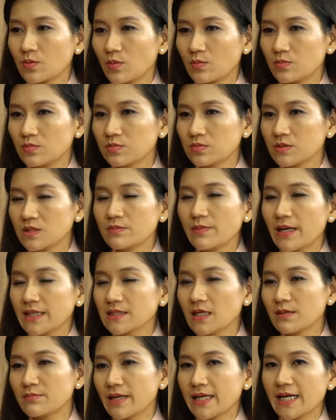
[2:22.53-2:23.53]
cũng như bản
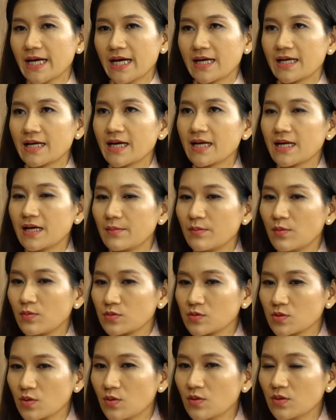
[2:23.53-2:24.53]
thân Mai Hằng hay là một
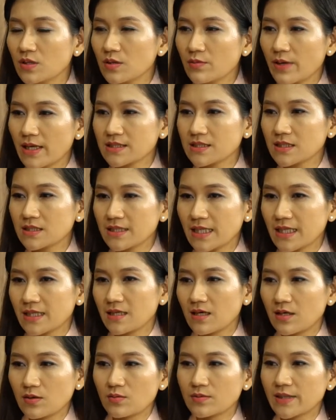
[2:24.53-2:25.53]
số cơ quan chức năng
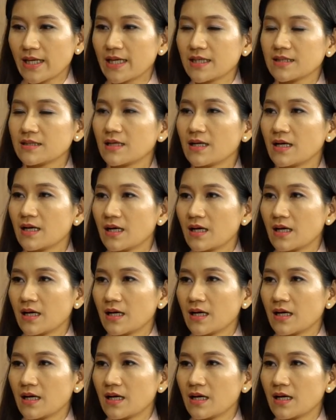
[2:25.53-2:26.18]
họ cũng đang